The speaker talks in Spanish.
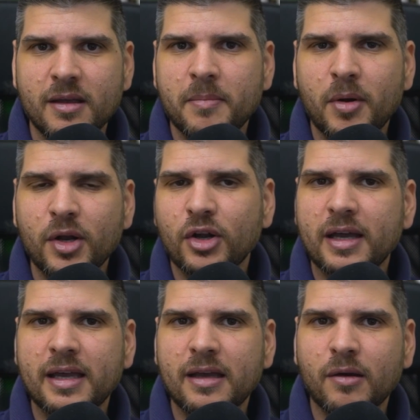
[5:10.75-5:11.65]
Pero bueno,
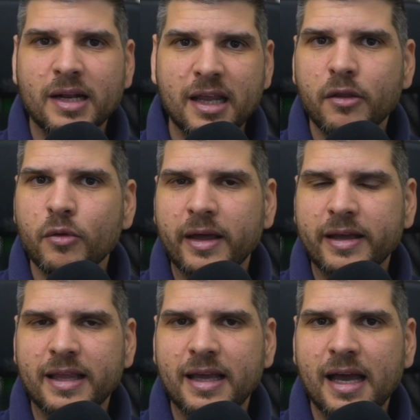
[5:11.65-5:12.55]
eh, cualquier duda
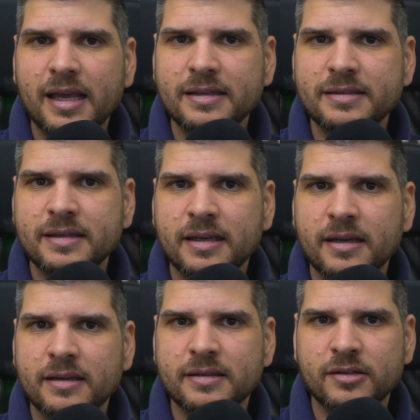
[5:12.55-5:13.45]
que tengáis,
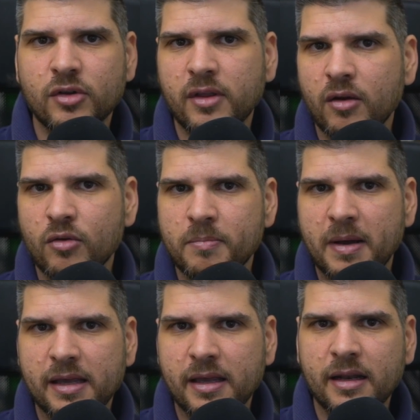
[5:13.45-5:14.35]
eh, si sois de algún
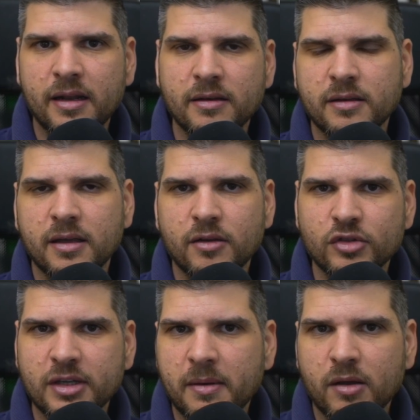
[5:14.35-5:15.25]
país en el que no
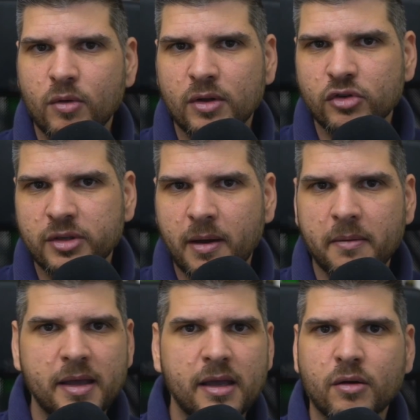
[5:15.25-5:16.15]
sabéis cuándo se va a
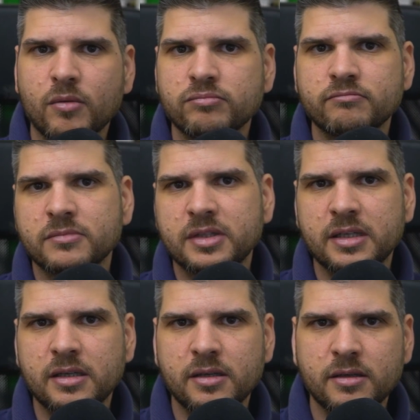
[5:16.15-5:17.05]
ver, mm,
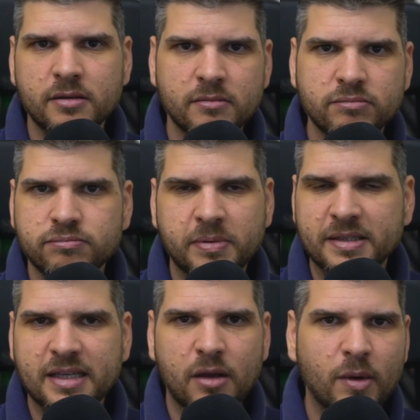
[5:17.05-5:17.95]
si
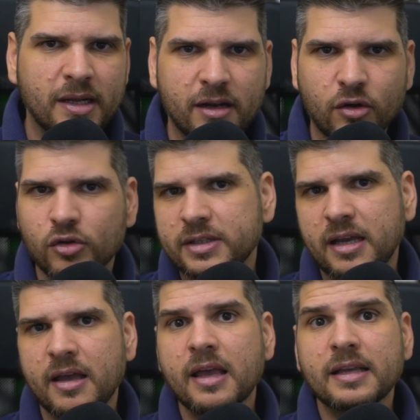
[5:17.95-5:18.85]
pensáis cualquier
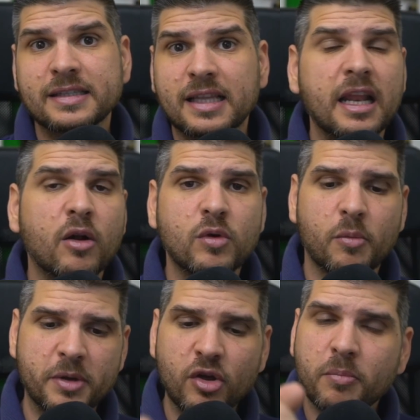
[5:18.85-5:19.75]
cosa, si tenéis alguna
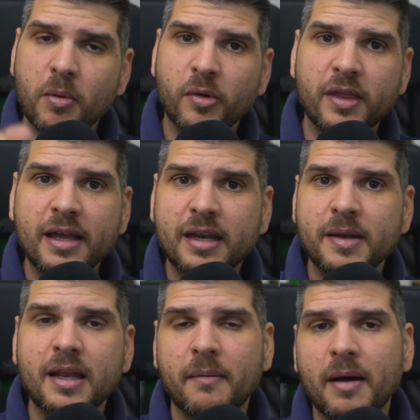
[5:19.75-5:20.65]
opinión, pues podéis
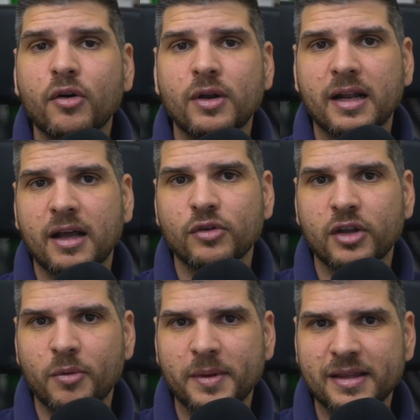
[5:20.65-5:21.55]
escribirla abajo en el cajón
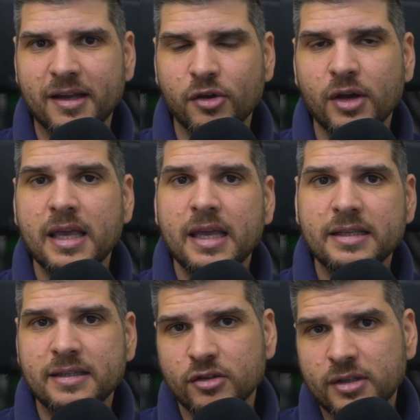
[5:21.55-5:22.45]
de comentarios.
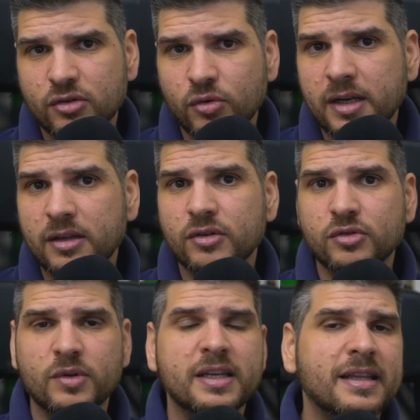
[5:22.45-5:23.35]
Si no estás suscrito ni
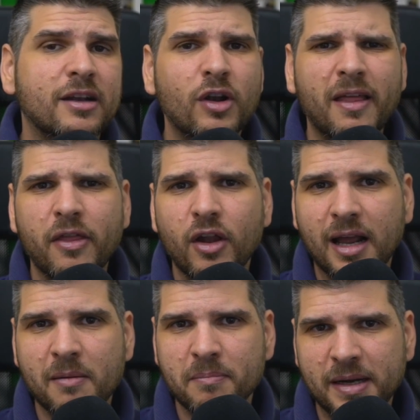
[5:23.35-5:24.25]
suscrita, no le has dado la
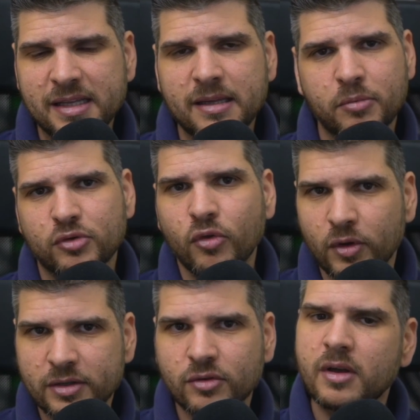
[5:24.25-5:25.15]
campanita, pues todo
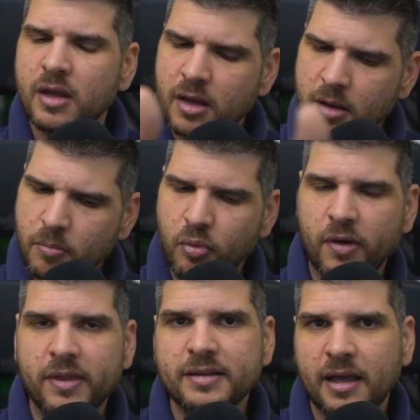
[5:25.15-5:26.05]
eso
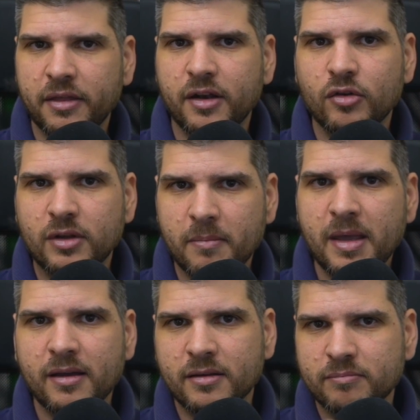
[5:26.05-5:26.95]
puedes hacerlo
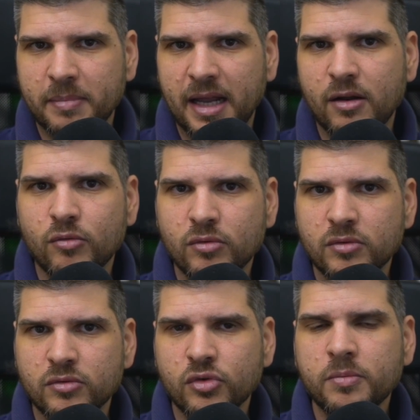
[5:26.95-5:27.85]
también. Pégale
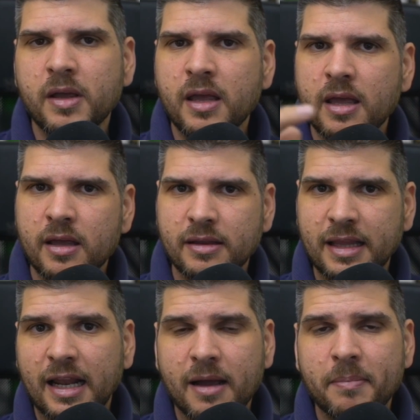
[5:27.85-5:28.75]
un sub,
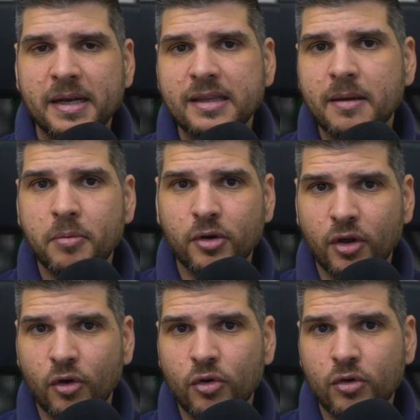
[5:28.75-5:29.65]
dale a campanita porque,
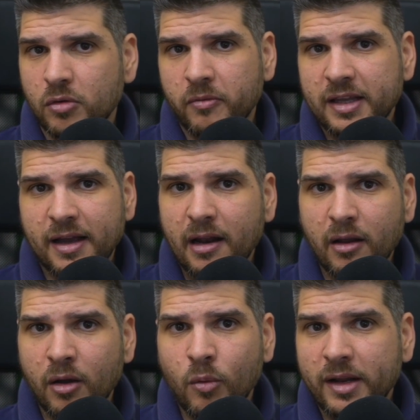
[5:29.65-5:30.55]
ojo, os va a llegar
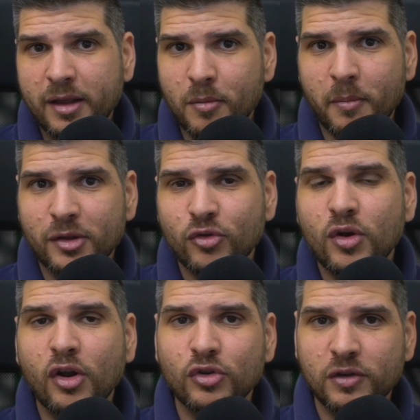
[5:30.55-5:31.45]
en cualquier momento
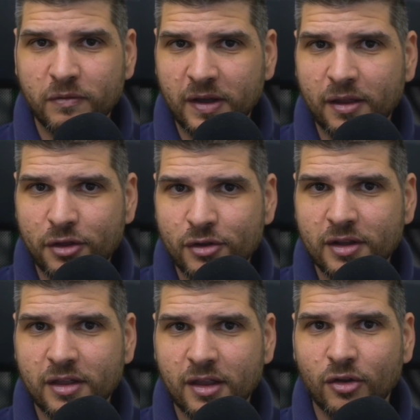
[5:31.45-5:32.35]
una notificación
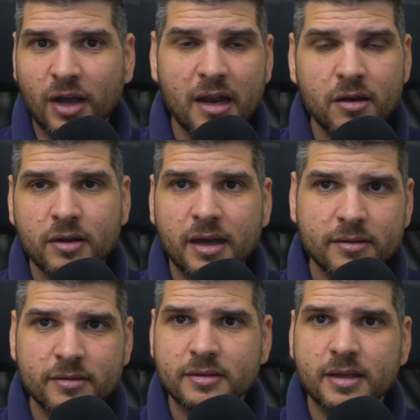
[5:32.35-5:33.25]
diciendo Carlos
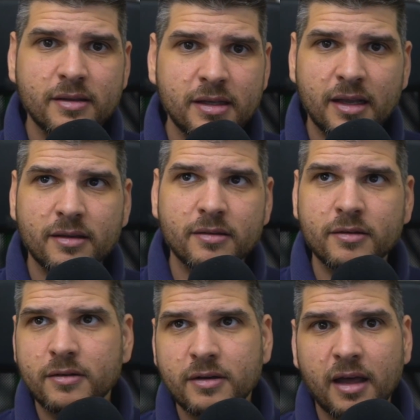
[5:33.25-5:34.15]
Caso está en
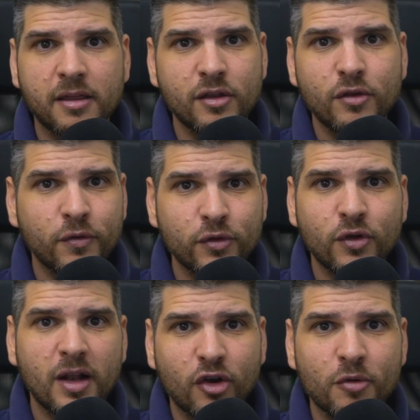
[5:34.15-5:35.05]
directo haciendo
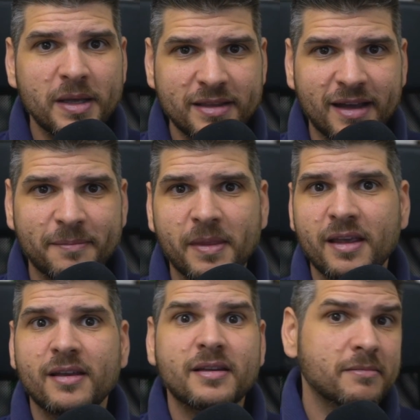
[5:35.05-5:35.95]
fotos al cometa
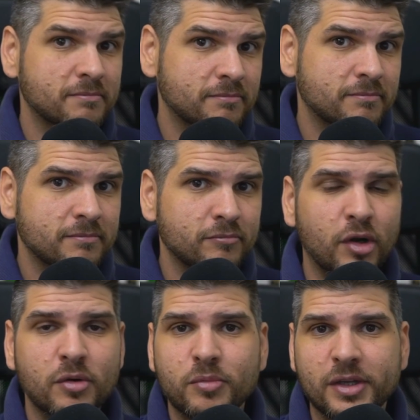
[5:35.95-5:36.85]

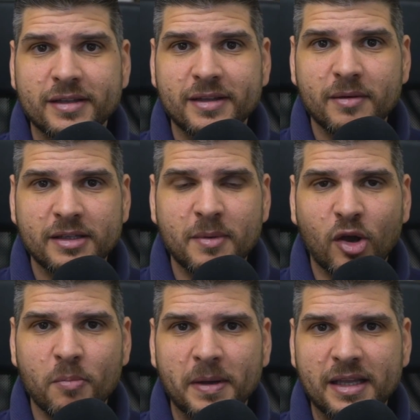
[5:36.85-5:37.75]
bueno, pues ya está. Así me
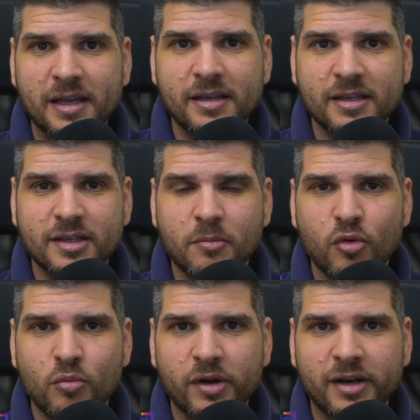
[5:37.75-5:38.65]
acompañáis y echamos
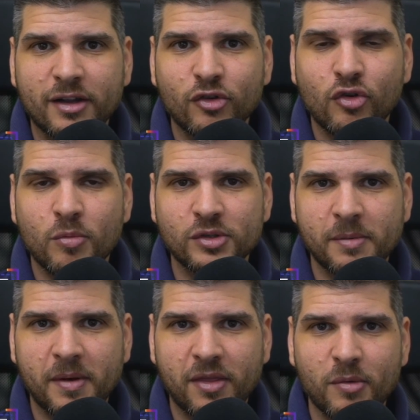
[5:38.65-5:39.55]
un buen rato, como
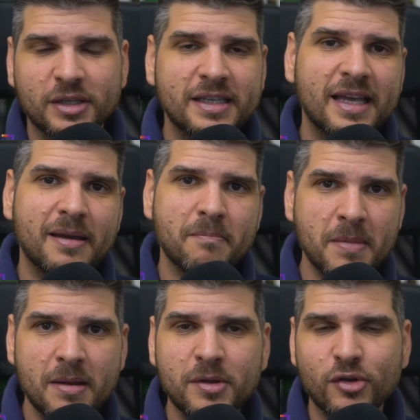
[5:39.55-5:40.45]
siempre hacemos. Así que
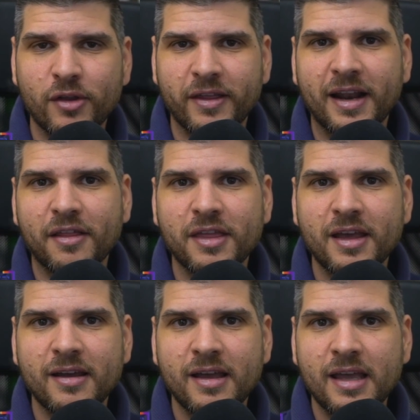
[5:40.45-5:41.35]
mil millones de
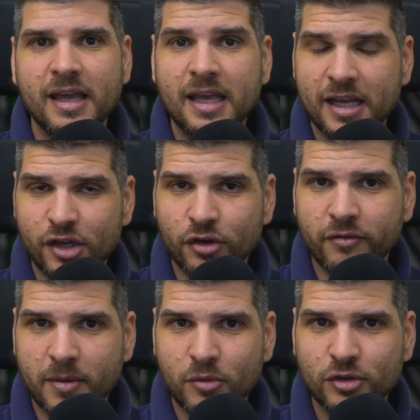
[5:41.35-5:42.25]
gracias y nos
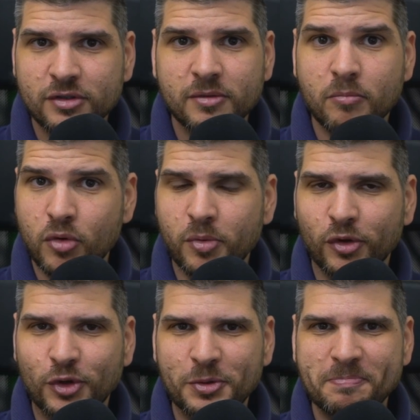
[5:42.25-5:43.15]
vemos muy
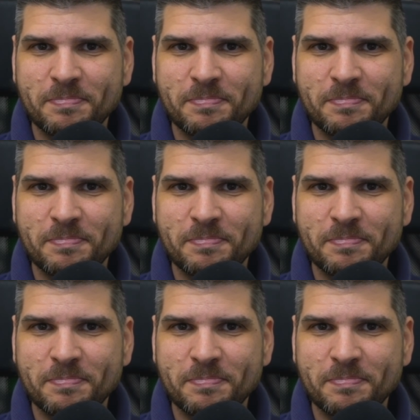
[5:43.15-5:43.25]
pronto.